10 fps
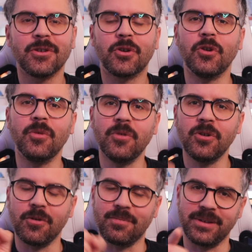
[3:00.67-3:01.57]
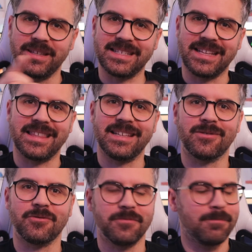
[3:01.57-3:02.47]
cómo lo puedes
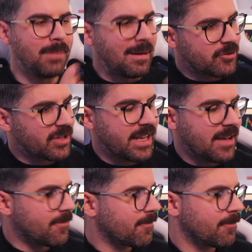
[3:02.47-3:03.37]
hacer tú. Vamos allá.